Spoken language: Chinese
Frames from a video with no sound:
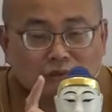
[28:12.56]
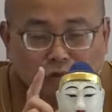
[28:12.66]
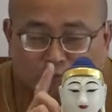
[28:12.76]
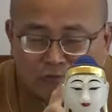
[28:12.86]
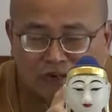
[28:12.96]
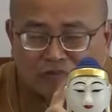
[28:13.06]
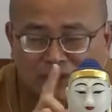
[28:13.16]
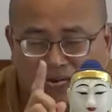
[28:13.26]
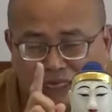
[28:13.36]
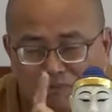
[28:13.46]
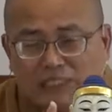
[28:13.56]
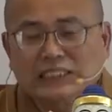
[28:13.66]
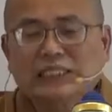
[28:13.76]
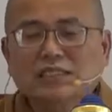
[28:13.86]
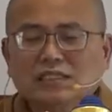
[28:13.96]
有方法来灭
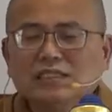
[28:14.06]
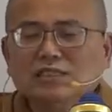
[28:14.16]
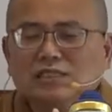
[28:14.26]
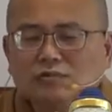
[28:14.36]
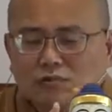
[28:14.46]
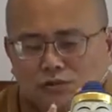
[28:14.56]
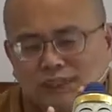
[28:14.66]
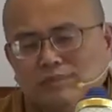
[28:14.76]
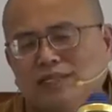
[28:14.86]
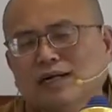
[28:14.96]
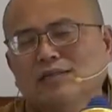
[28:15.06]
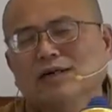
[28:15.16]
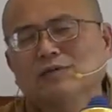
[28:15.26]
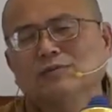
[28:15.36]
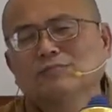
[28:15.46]
这个，其实就是苦集灭道的
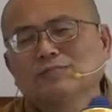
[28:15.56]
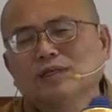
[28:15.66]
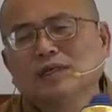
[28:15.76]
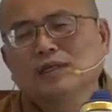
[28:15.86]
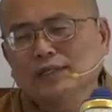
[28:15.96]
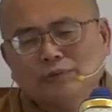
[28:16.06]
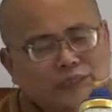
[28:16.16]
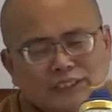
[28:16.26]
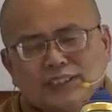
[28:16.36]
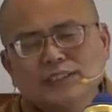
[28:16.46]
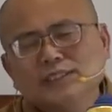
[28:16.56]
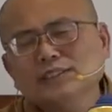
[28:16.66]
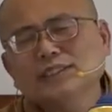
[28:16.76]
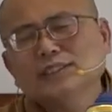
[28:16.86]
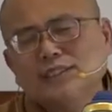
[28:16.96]
道理，那缘起
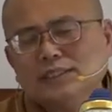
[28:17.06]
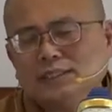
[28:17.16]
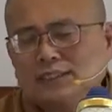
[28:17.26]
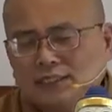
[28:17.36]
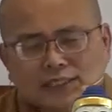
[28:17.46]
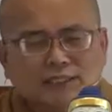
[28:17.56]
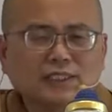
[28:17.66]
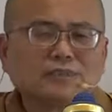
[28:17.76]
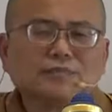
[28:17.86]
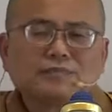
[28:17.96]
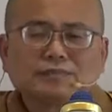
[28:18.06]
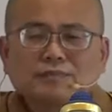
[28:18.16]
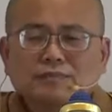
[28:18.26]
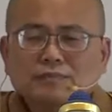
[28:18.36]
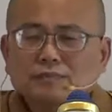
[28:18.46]
四谛其实是一个谛，
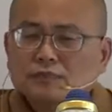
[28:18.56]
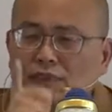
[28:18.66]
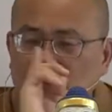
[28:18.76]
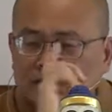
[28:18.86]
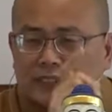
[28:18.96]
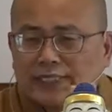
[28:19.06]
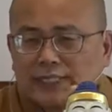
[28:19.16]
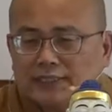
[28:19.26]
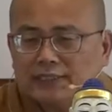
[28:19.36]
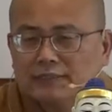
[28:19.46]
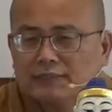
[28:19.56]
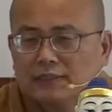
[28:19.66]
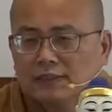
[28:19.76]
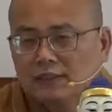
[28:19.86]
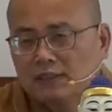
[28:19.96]
这两个。
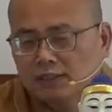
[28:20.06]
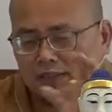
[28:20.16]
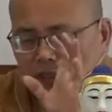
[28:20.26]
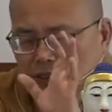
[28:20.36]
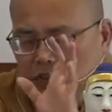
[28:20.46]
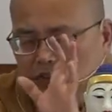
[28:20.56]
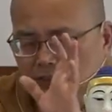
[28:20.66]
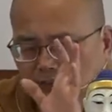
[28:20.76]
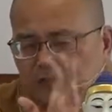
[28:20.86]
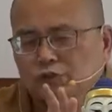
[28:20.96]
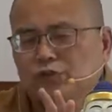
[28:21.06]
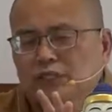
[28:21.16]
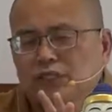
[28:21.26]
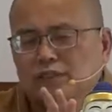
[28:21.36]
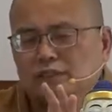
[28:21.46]
你没有
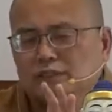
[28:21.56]
确认，